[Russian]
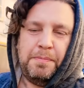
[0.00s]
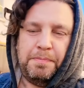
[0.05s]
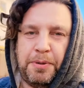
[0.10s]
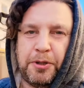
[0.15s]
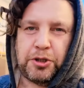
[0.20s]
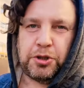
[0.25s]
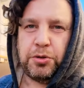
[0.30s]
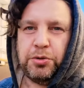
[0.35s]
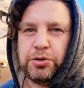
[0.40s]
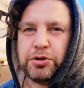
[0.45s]

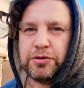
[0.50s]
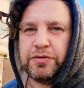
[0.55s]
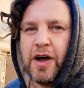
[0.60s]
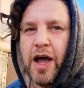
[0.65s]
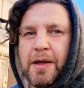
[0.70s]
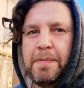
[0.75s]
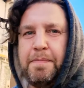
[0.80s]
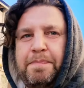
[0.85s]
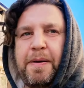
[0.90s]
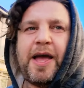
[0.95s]
пишу
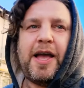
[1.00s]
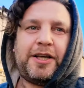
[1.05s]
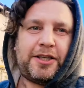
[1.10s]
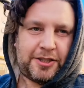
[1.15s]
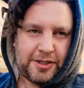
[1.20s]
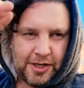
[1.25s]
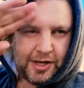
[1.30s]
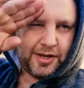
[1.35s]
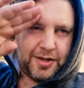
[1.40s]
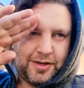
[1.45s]
свои
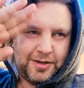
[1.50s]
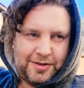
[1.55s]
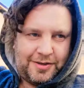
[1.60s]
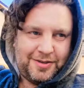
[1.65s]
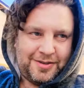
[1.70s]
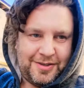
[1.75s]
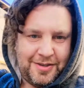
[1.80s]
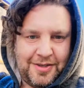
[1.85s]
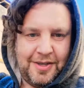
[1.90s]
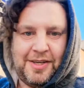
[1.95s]
песни
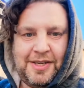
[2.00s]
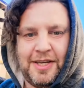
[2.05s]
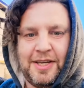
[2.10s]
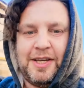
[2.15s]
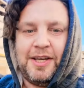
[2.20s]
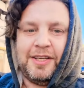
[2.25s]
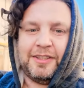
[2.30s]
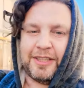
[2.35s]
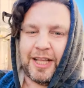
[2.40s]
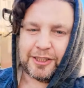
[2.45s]

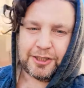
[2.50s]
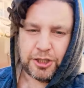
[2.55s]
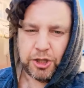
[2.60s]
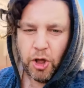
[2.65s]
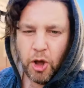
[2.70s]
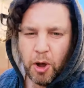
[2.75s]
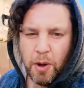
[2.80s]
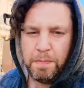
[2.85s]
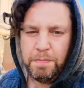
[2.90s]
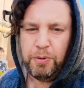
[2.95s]
на
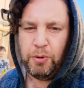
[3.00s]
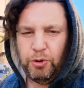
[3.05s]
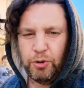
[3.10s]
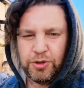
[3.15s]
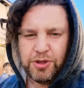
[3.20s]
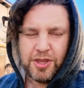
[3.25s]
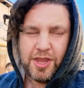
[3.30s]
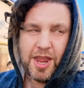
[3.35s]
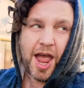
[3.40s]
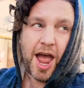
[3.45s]

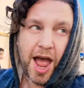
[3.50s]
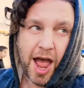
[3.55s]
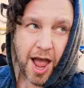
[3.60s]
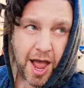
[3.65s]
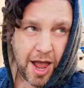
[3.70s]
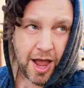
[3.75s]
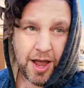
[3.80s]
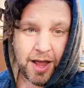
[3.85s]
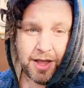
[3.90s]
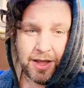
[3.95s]
злобу
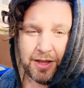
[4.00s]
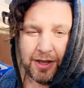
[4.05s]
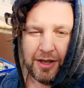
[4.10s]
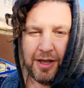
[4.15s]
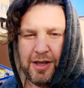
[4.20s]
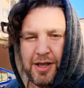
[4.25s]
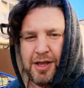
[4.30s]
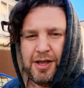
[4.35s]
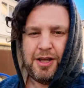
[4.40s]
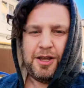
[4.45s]
дня.
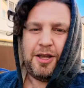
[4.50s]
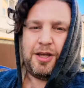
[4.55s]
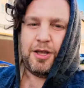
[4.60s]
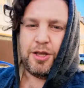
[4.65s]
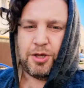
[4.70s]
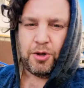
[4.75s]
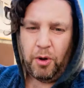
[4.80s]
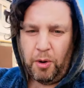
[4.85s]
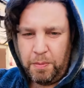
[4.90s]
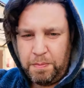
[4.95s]

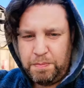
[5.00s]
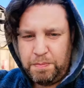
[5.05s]
Ее